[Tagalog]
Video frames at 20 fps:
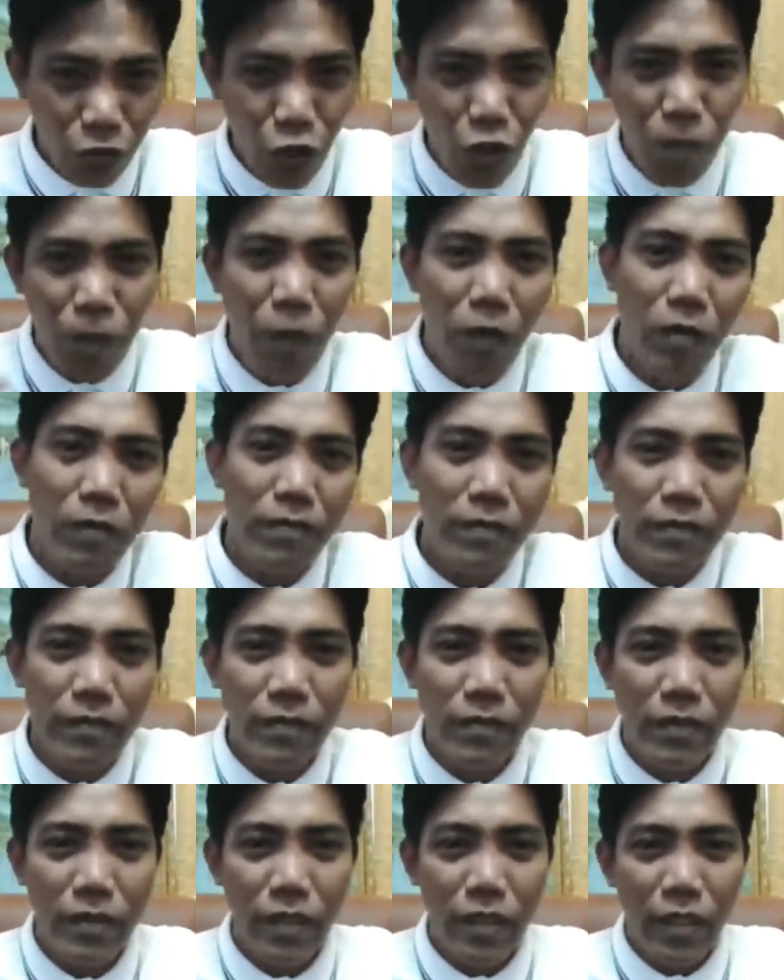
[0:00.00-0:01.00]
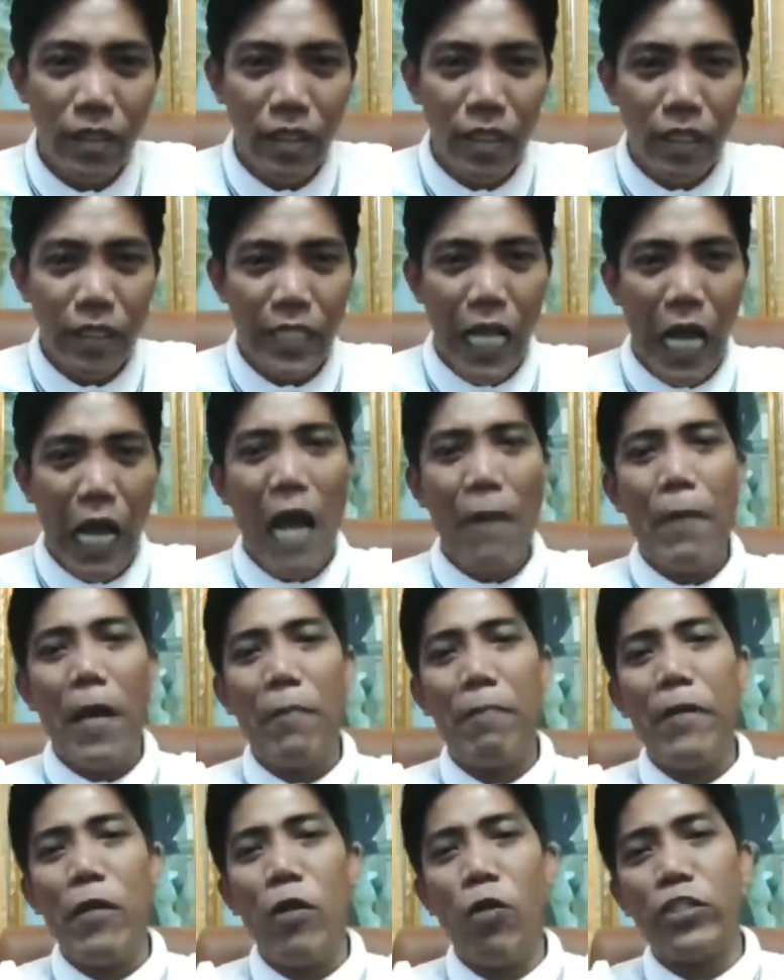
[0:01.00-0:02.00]
Totoo po. Na
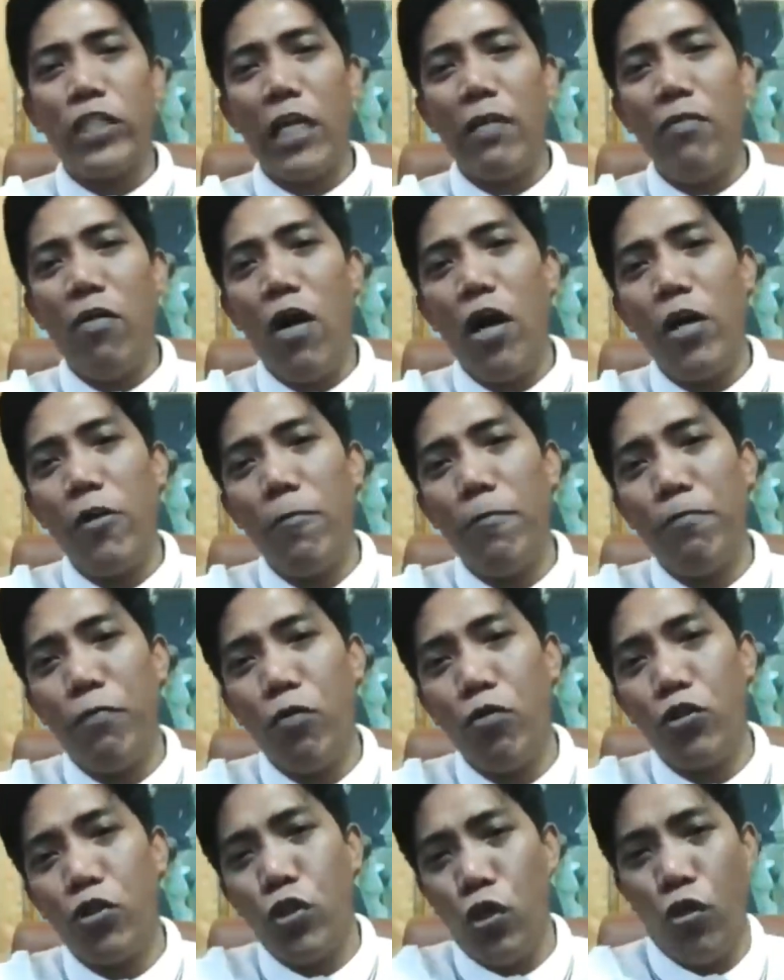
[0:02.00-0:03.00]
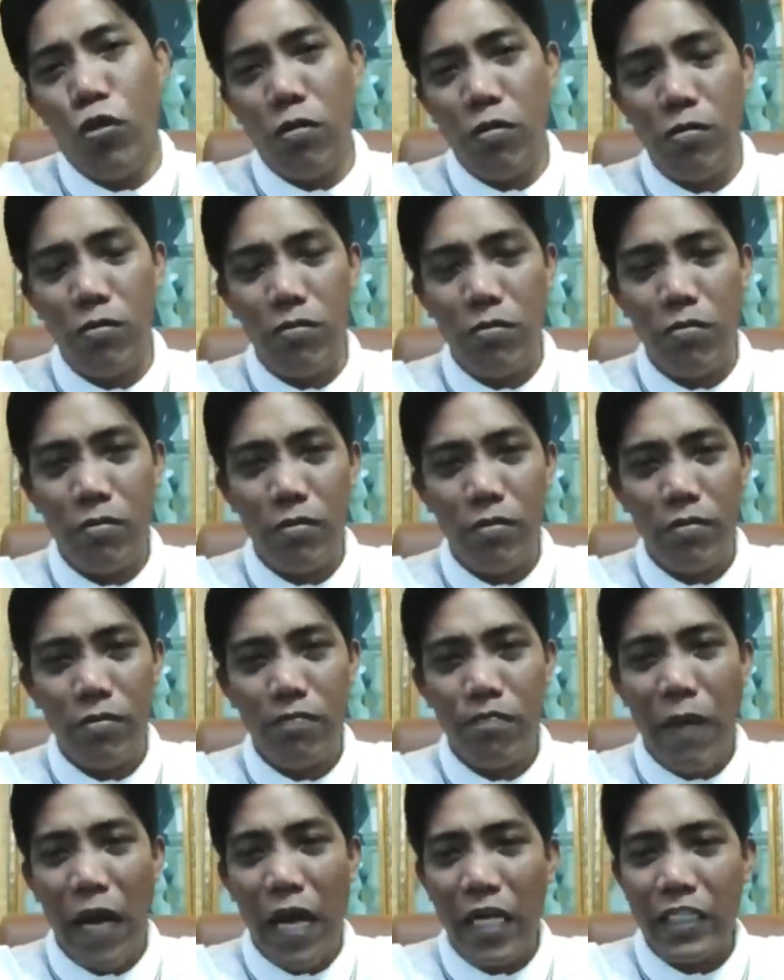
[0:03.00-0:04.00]
kapag binuksan mo ang iyong puso
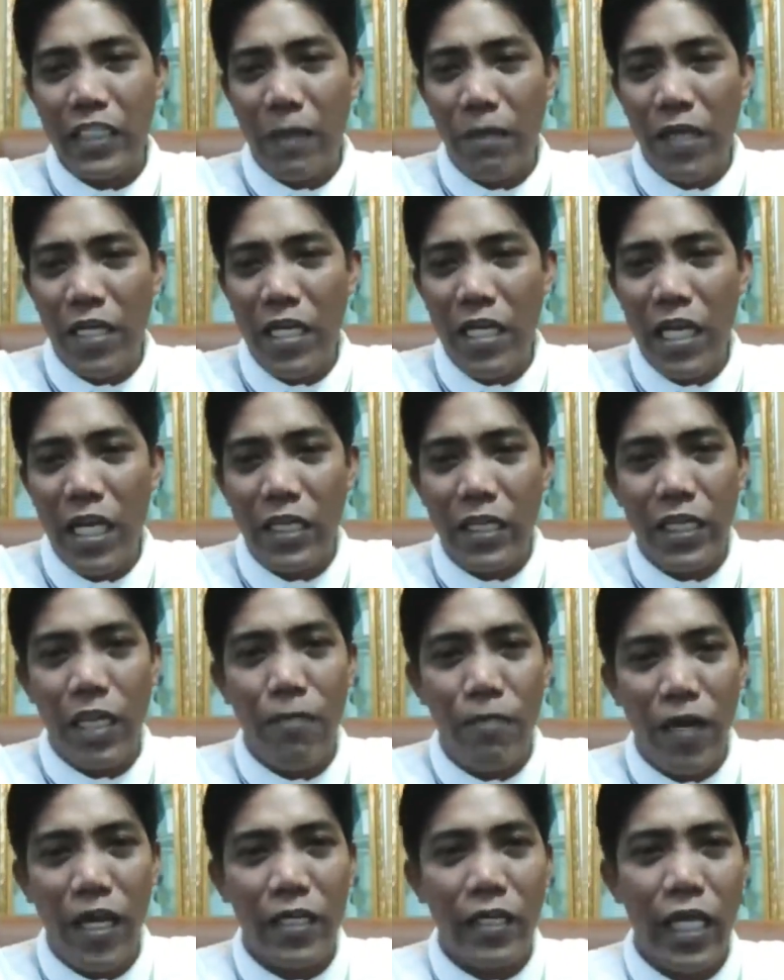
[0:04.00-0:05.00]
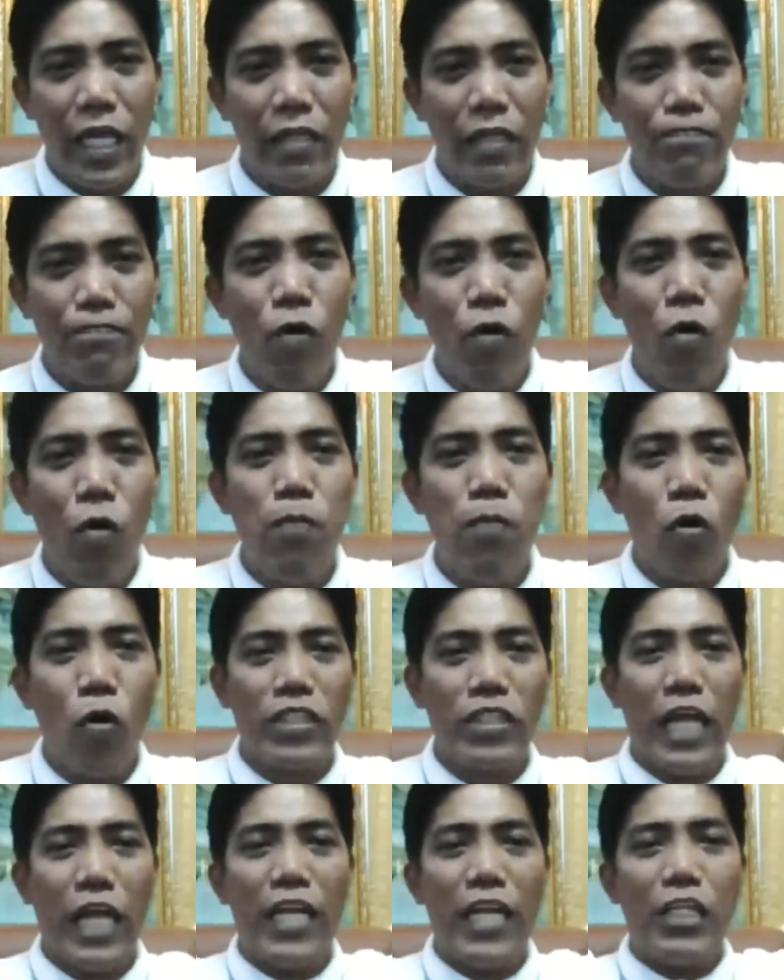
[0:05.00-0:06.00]
para sa maliliit na brete,
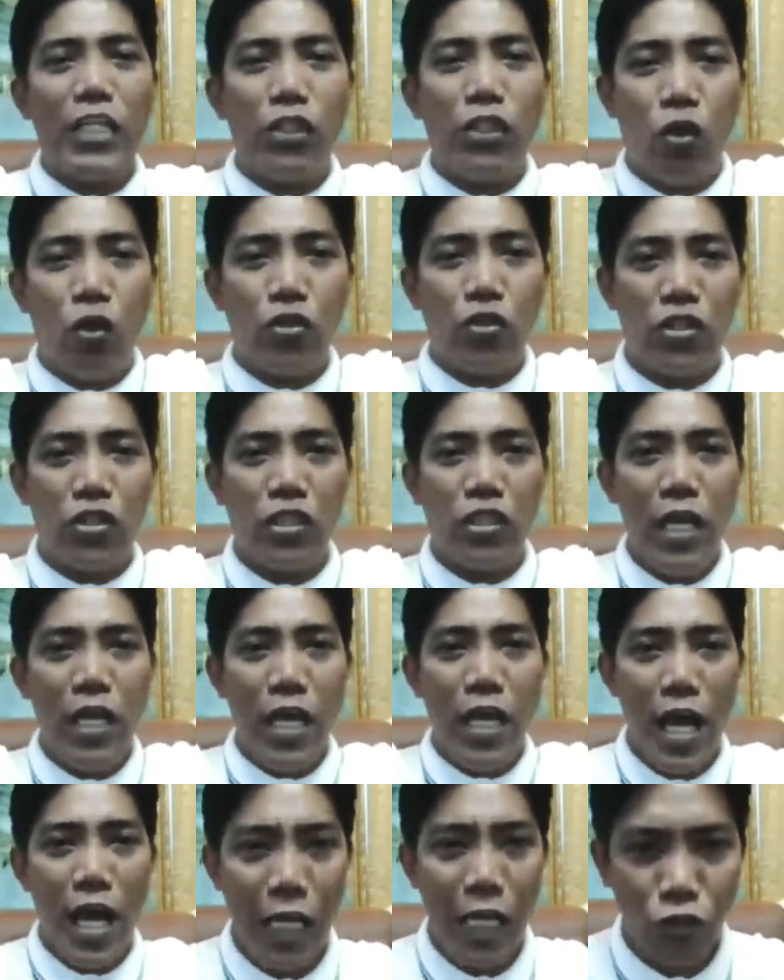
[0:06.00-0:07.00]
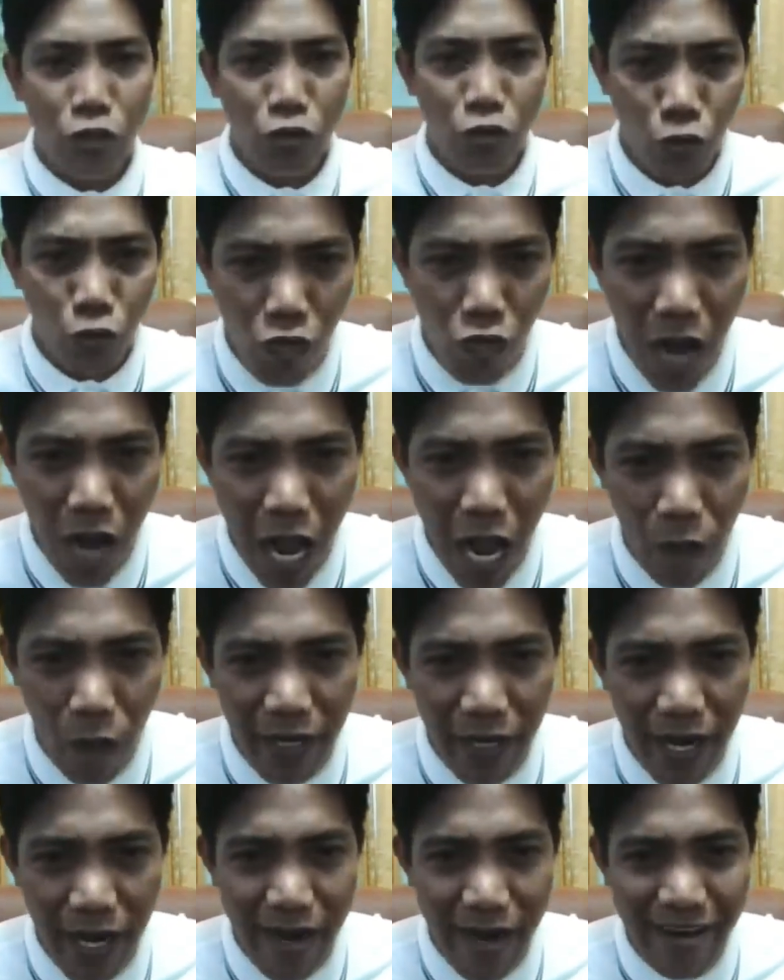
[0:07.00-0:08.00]
bubuksan ng Diyos ang
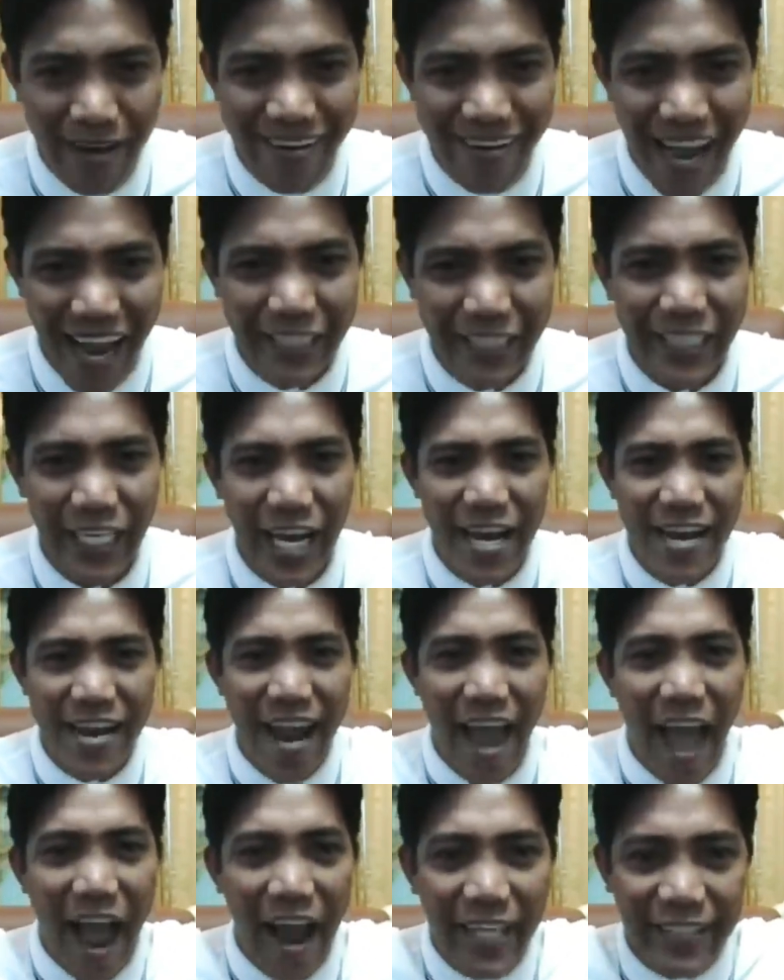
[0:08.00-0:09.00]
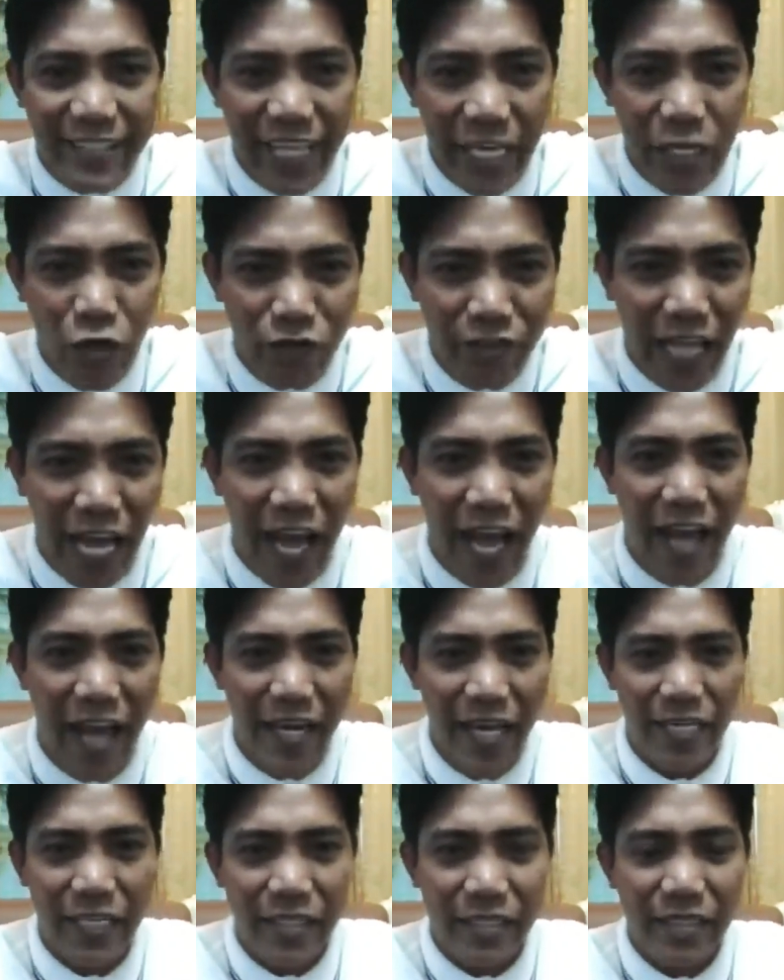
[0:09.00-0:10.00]
durungawan ng grasya ng langit sa iyong
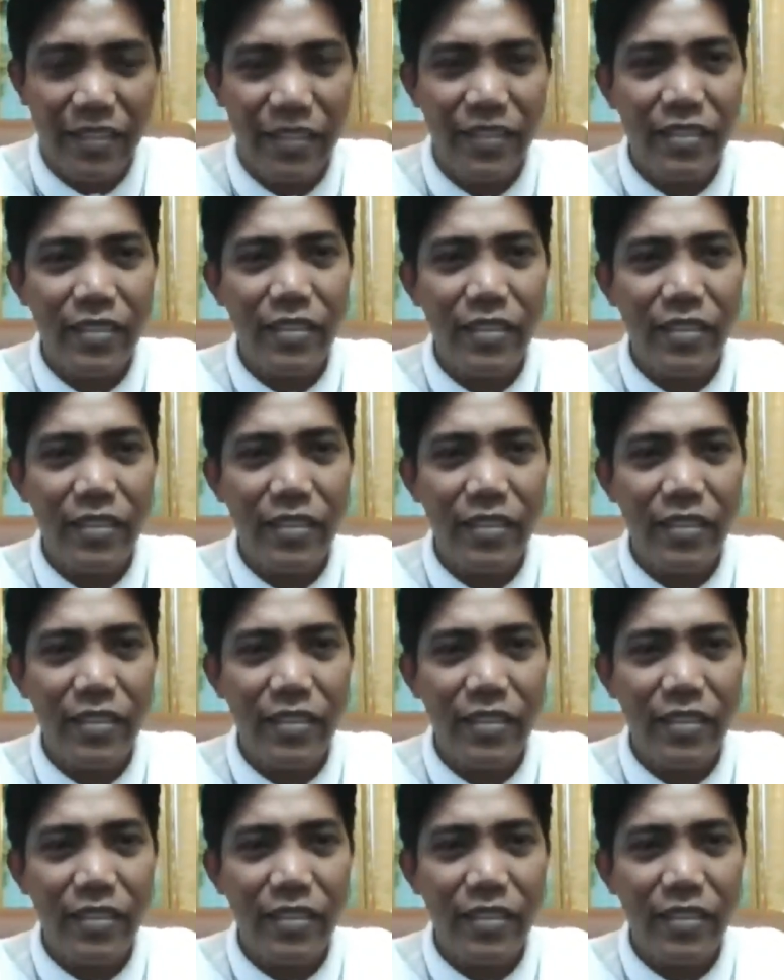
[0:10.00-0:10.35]
tahanan.